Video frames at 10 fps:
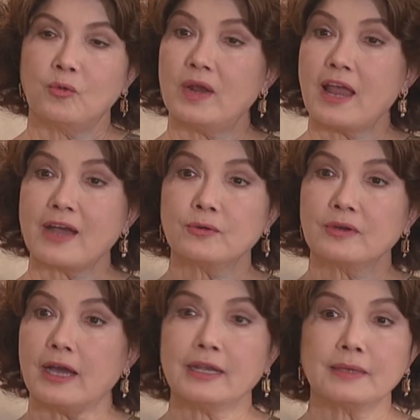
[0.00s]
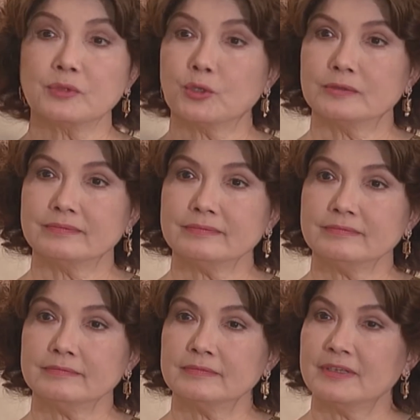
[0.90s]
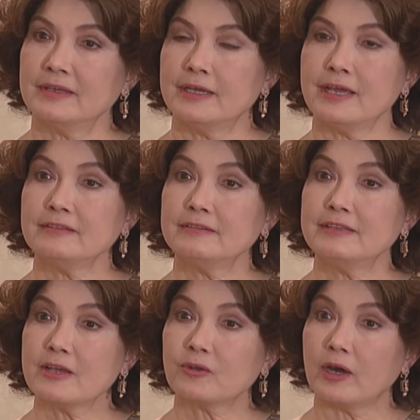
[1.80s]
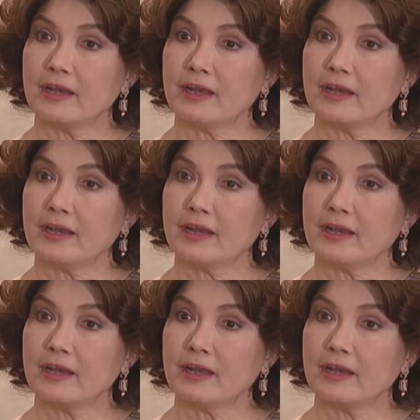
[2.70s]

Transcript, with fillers: Wala kong alam doon. Hindi ko